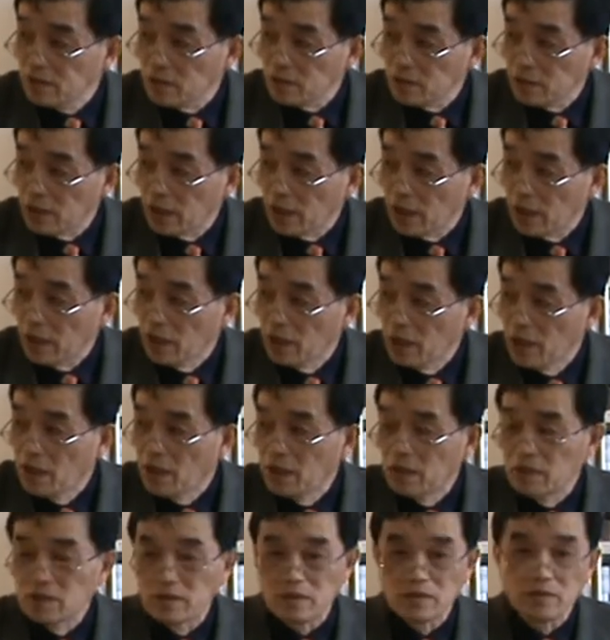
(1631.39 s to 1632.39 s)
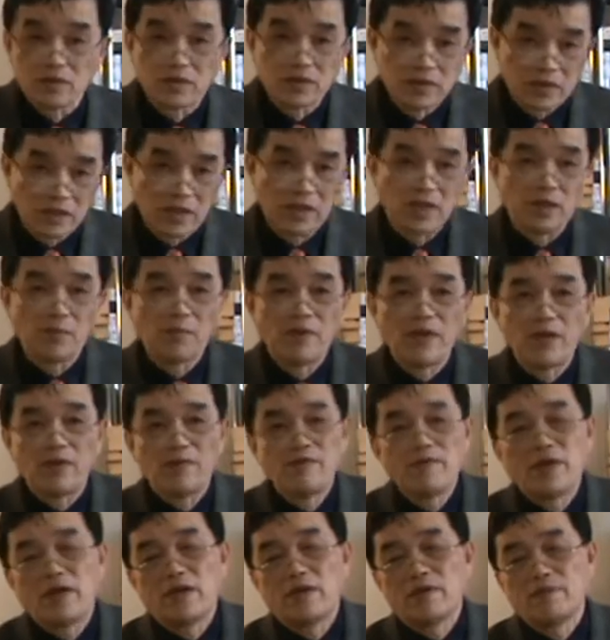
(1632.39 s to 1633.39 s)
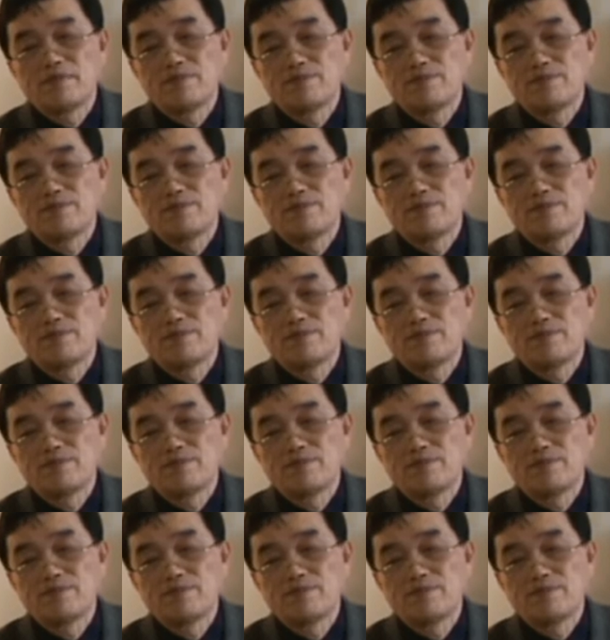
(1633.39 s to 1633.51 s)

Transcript: 中间就是一个平民，